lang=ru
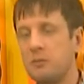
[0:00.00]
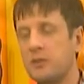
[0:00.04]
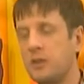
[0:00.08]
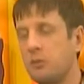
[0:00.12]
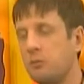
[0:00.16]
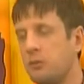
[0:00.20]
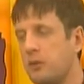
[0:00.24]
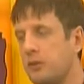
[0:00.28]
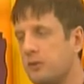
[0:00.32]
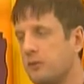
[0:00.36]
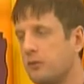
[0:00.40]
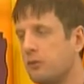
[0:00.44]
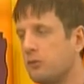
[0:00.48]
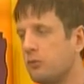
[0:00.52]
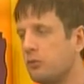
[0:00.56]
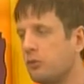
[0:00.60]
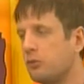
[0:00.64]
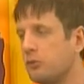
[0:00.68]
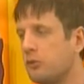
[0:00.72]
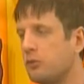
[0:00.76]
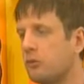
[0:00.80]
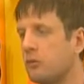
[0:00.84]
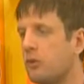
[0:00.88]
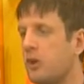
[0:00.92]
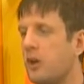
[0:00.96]
записываем
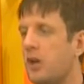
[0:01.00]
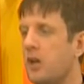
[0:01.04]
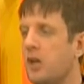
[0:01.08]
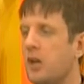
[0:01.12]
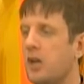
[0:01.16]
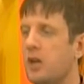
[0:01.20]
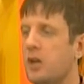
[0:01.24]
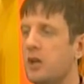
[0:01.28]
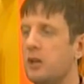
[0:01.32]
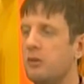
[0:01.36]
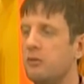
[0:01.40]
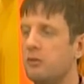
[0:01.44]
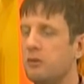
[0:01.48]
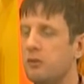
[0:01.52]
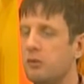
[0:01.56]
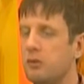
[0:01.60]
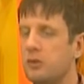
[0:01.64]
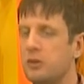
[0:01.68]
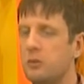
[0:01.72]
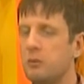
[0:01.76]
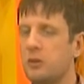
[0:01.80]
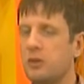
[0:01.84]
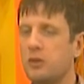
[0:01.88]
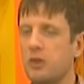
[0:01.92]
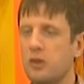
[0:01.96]
музыку и
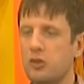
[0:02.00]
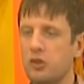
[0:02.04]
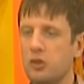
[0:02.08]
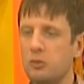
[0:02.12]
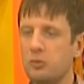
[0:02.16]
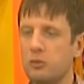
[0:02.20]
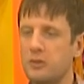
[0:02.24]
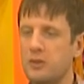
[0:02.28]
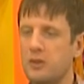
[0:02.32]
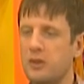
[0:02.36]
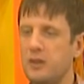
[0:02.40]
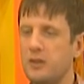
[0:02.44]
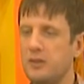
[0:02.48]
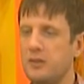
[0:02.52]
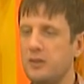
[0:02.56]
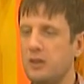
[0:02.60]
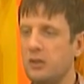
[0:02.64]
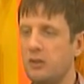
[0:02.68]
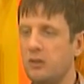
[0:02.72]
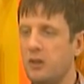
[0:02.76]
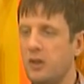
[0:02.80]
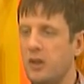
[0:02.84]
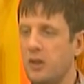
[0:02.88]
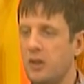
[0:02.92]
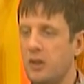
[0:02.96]
выходим к нашему
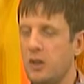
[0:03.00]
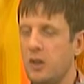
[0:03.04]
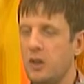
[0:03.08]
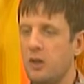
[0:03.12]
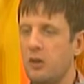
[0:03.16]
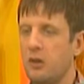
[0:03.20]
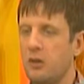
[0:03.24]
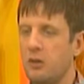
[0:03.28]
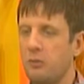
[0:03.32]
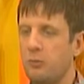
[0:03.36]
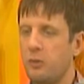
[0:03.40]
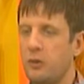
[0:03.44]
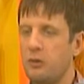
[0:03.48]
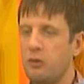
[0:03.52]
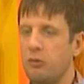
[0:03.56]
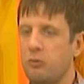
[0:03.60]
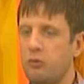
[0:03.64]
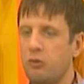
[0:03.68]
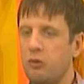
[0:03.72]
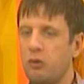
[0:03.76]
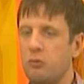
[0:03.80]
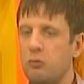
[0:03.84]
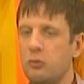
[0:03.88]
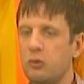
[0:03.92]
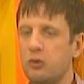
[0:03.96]
зрителю. Э,
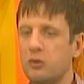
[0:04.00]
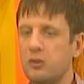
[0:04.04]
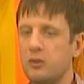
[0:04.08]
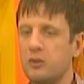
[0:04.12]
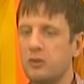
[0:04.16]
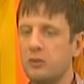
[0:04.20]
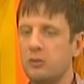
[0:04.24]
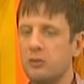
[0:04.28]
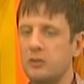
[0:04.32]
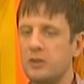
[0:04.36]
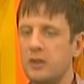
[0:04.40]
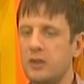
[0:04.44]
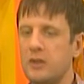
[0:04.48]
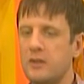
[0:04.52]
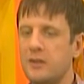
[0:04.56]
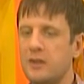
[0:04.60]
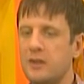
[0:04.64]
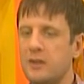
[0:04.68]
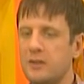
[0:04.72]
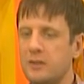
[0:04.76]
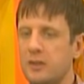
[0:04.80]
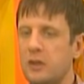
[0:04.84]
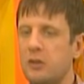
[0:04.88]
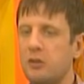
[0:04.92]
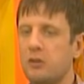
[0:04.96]
по-любому э, у
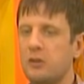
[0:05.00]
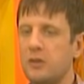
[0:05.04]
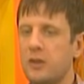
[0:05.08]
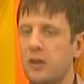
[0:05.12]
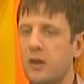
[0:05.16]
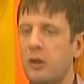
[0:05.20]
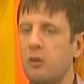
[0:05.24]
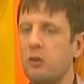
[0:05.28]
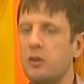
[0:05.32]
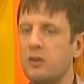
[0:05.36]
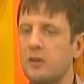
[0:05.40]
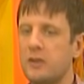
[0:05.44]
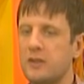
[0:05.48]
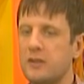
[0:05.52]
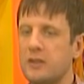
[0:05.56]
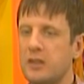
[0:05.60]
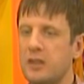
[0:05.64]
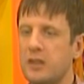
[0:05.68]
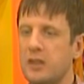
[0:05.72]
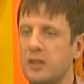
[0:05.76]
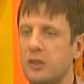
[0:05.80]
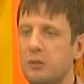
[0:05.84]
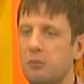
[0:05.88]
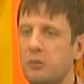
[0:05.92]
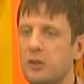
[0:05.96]
зрителя остается какой-то
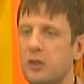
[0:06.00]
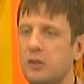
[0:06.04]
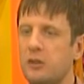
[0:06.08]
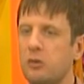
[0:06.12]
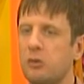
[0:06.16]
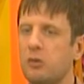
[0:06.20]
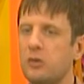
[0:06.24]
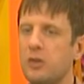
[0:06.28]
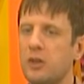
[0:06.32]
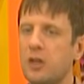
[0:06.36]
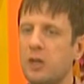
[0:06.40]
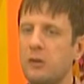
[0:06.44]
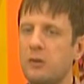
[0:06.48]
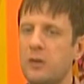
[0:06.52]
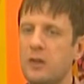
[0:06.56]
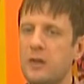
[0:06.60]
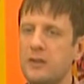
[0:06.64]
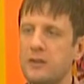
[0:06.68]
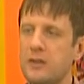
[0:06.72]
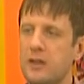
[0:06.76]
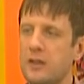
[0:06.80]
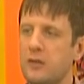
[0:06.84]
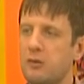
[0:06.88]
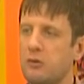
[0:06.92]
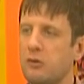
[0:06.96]
след. Мне трудно
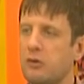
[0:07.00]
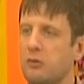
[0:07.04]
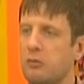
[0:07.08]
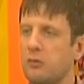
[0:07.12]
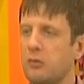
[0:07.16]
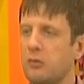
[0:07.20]
говорить о нем.